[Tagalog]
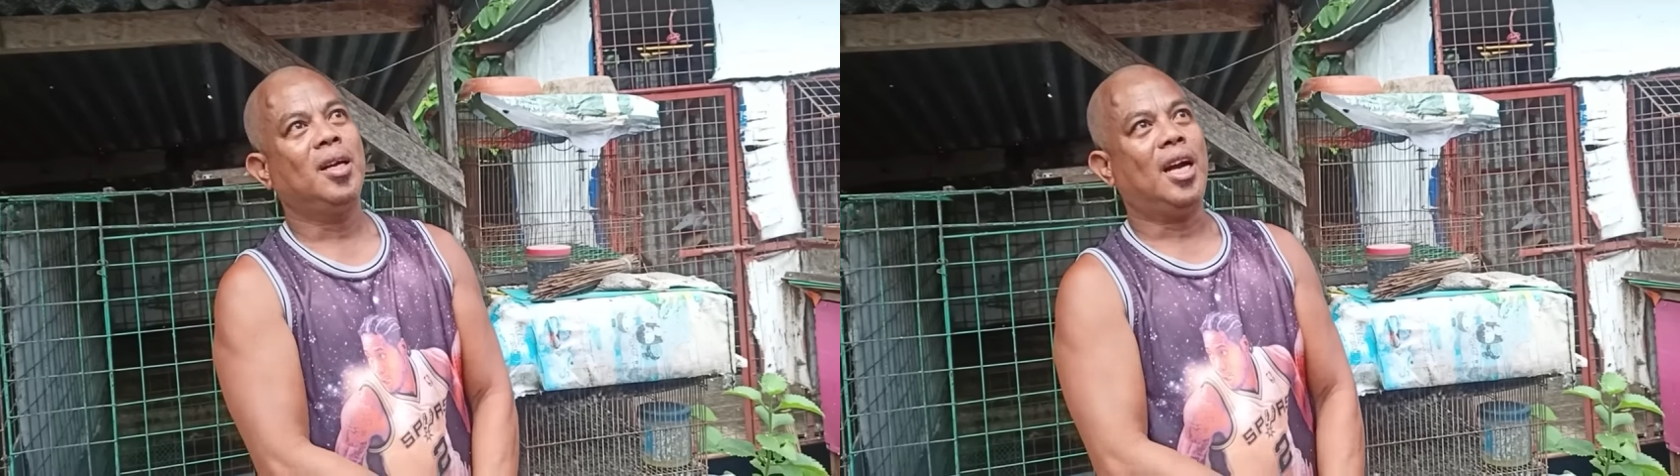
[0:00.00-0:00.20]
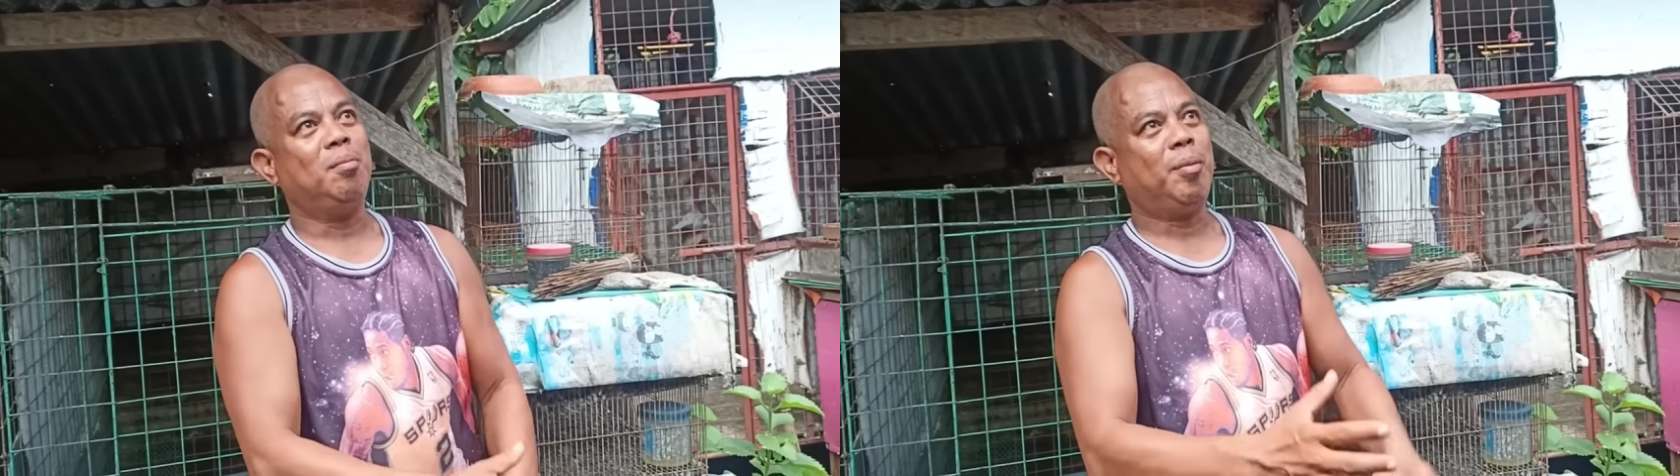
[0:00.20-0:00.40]

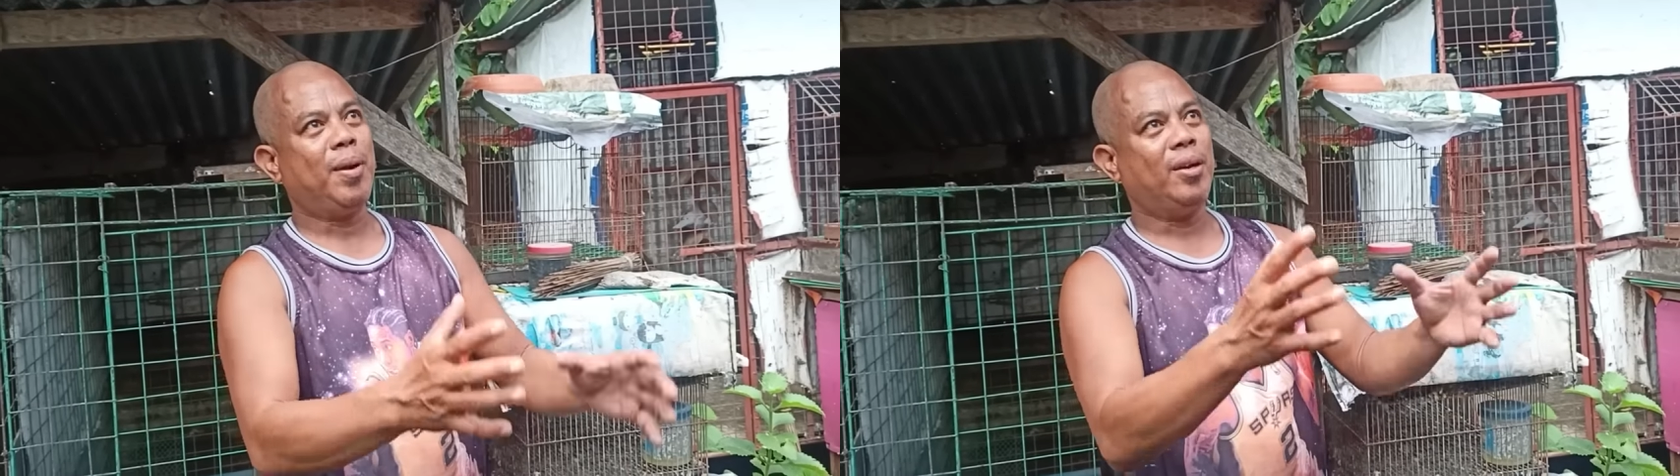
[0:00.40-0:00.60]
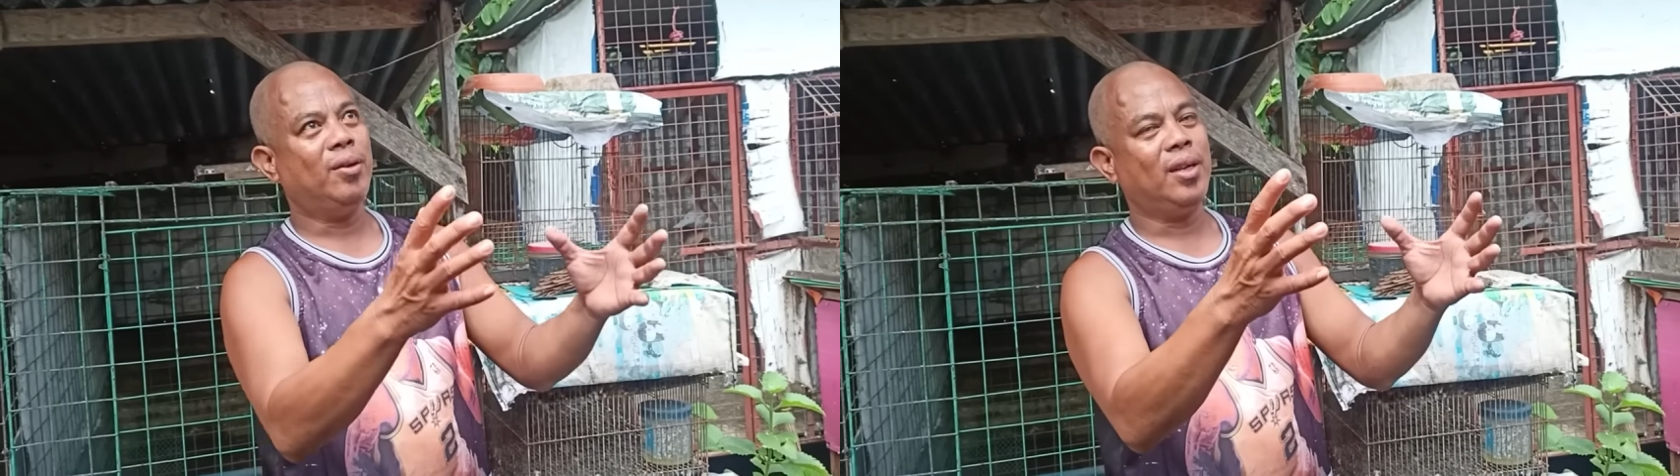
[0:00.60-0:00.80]
kahit
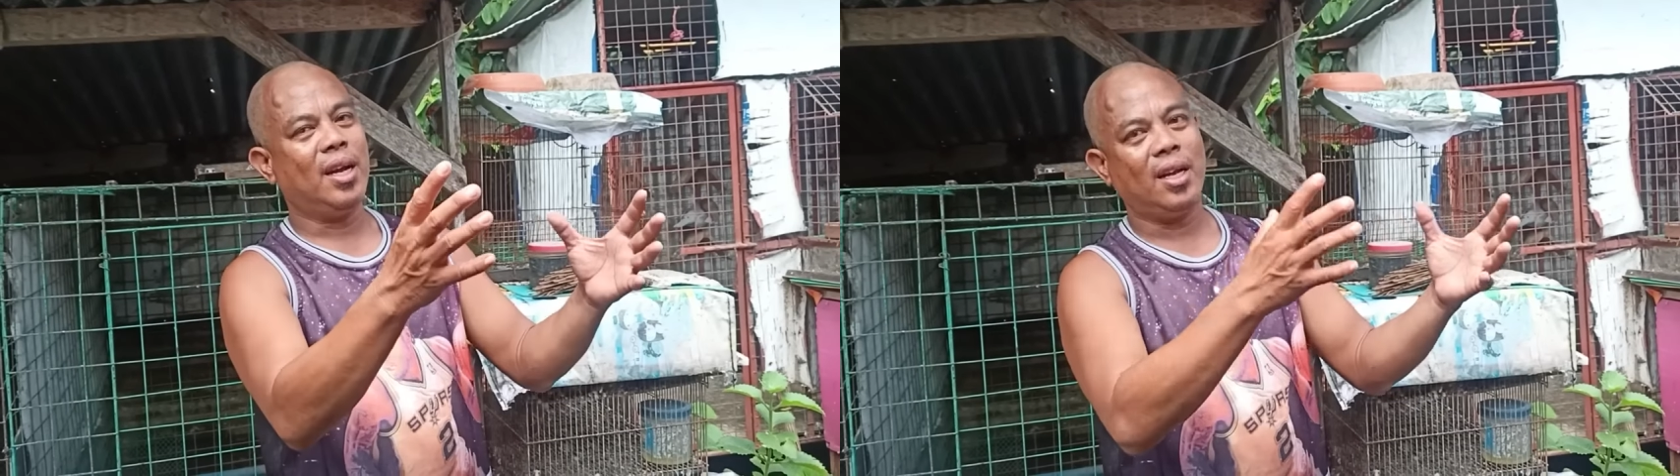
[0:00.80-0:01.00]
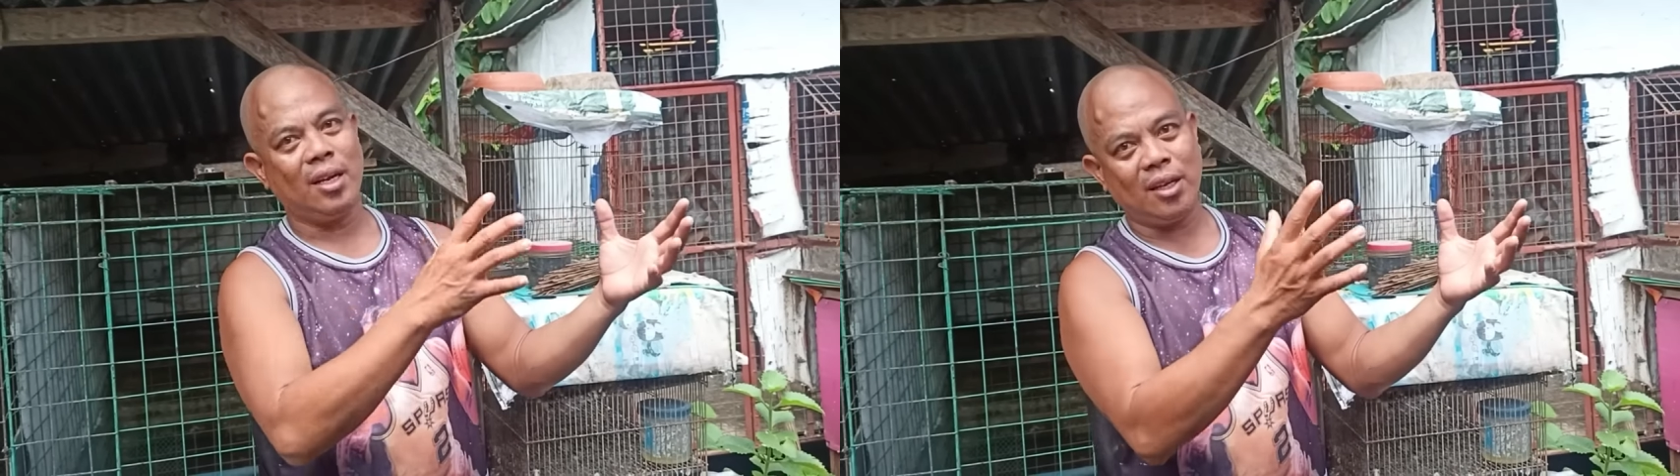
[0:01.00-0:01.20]
papano,
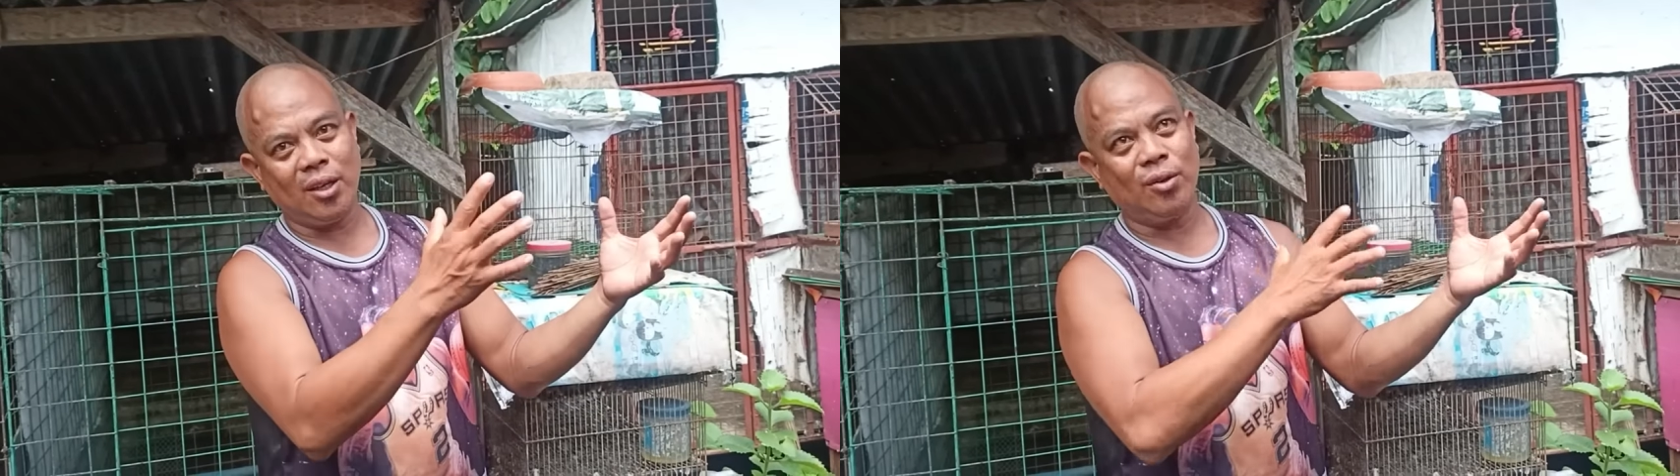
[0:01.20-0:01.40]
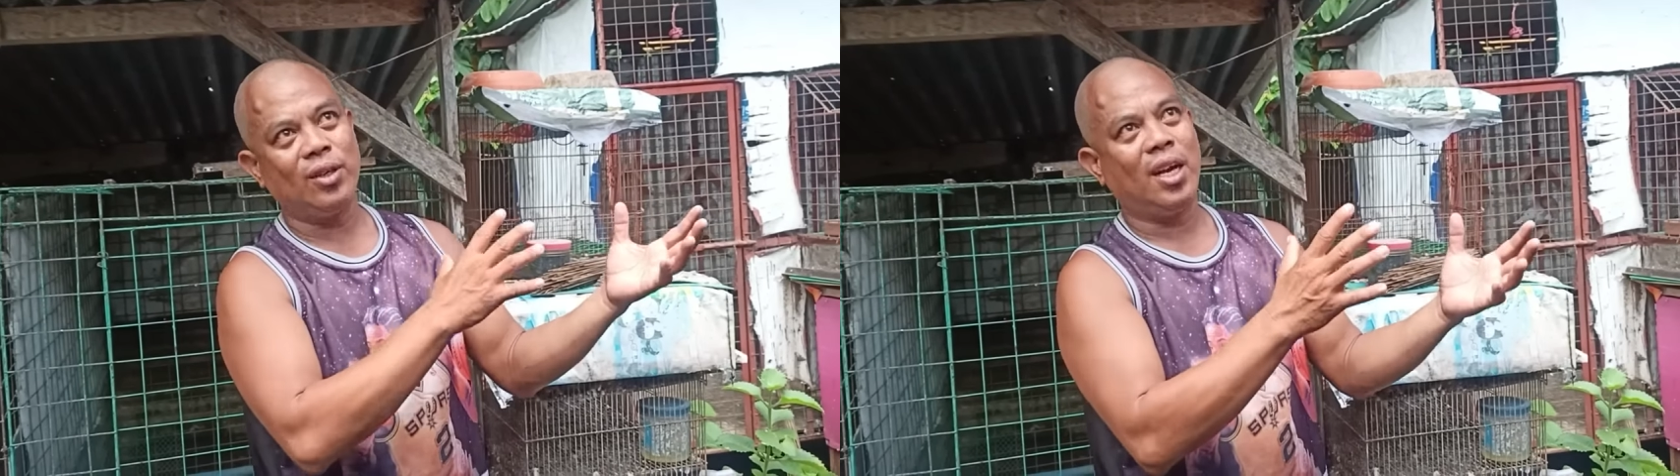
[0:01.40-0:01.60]

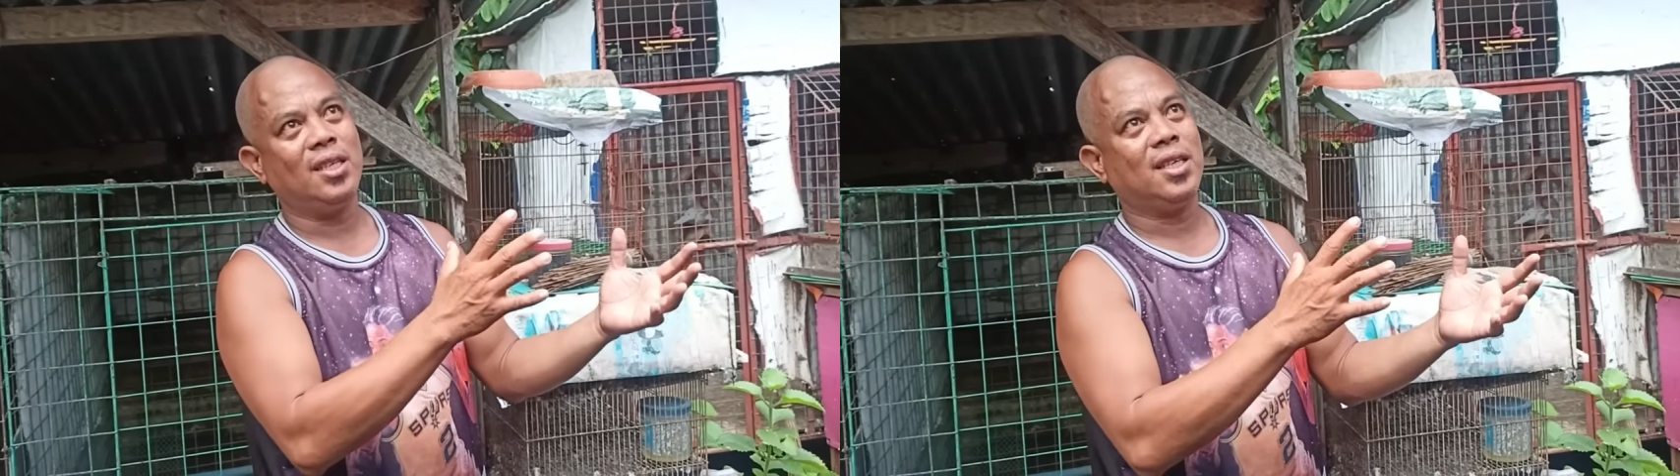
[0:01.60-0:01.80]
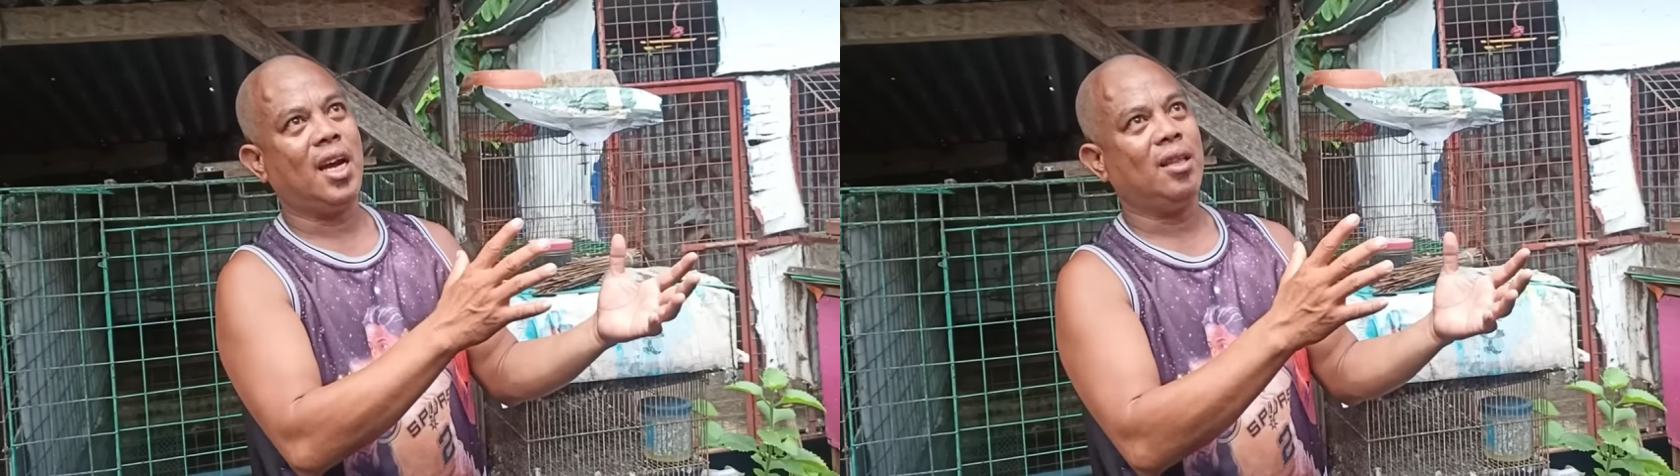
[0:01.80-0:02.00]

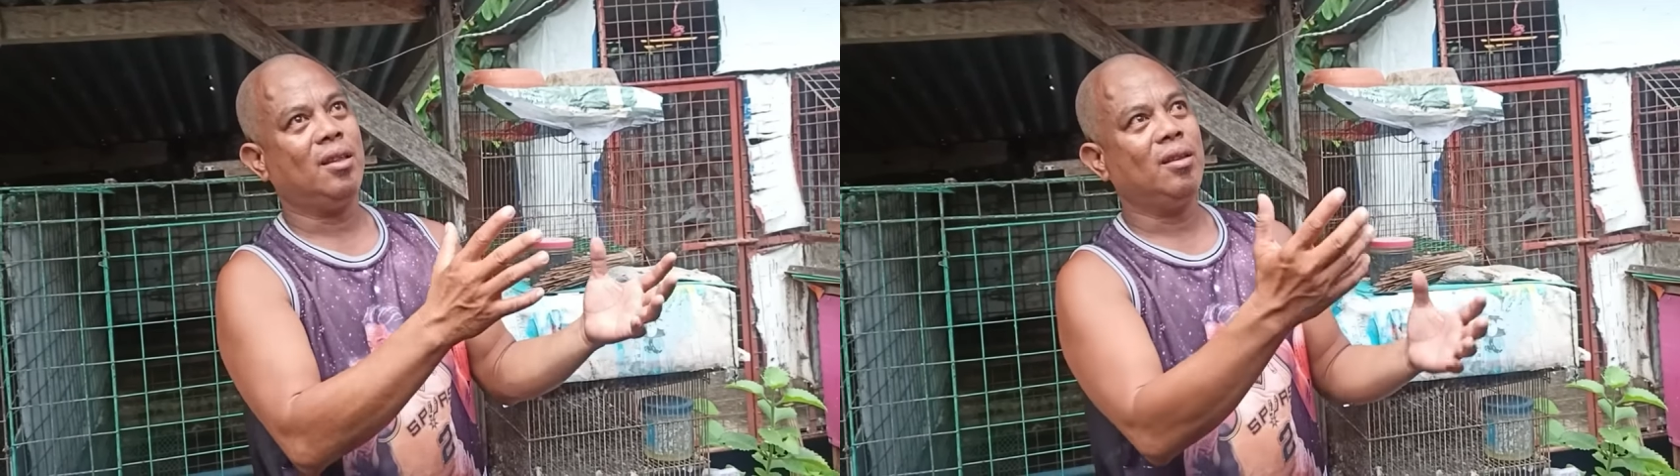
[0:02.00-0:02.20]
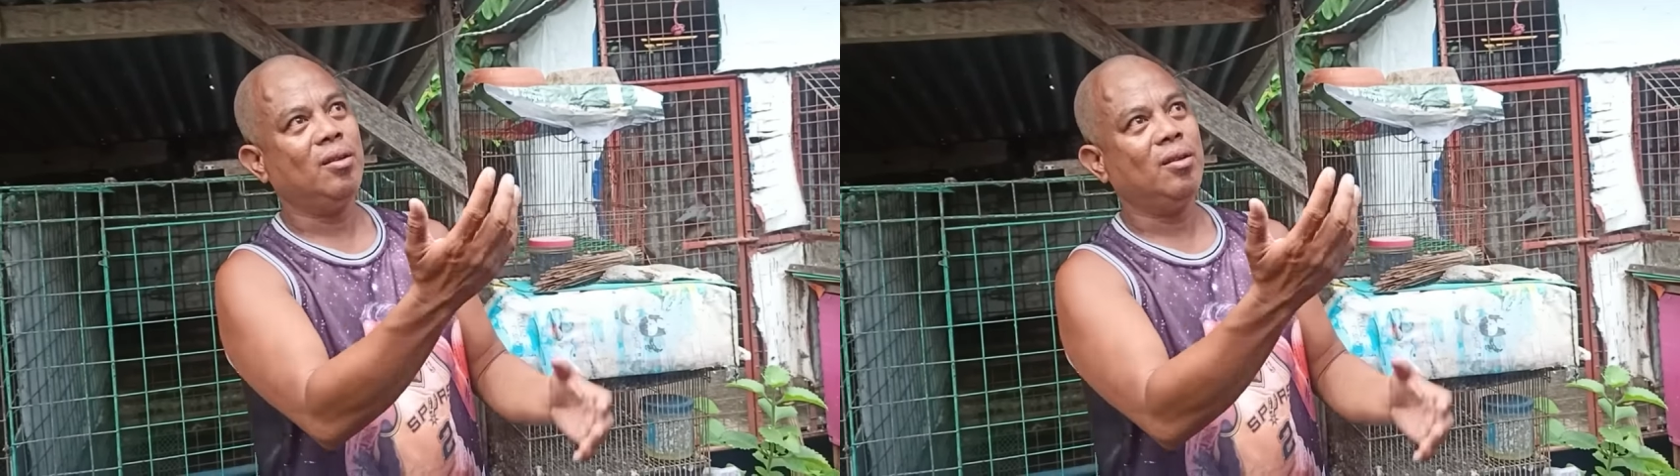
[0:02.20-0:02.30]
nare-recognize kahit